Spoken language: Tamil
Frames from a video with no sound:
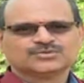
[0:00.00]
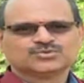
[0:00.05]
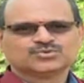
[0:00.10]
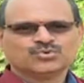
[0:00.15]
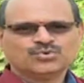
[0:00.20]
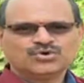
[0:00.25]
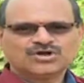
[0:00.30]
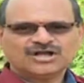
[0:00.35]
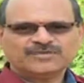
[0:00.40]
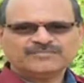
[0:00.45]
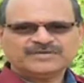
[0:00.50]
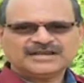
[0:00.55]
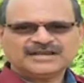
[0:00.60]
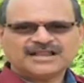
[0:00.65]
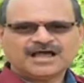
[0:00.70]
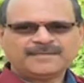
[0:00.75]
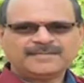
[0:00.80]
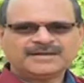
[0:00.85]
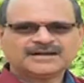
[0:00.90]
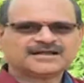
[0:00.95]
தூக்கம்
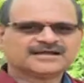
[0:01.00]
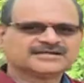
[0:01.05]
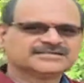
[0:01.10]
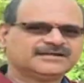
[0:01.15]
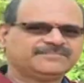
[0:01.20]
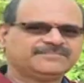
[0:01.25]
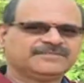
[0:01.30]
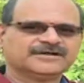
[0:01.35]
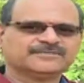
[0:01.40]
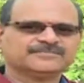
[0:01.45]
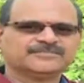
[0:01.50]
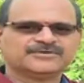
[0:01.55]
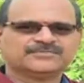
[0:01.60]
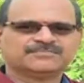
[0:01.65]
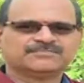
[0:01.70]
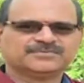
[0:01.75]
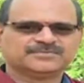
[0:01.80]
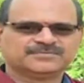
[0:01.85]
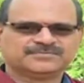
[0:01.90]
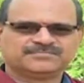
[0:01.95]
இல்லாமல் கஷ்டப்படும்
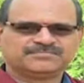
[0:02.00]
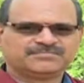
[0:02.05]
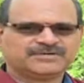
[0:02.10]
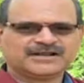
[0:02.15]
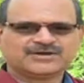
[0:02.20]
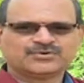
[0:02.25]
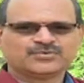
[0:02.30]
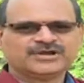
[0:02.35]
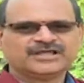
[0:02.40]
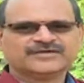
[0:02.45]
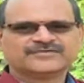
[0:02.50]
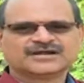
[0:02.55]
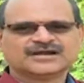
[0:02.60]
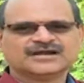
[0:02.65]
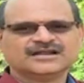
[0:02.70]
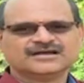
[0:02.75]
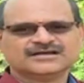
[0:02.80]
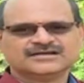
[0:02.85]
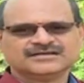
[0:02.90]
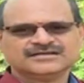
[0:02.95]

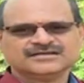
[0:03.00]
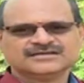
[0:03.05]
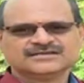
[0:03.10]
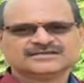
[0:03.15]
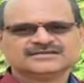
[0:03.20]
படக்கூடியவர்களுக்கு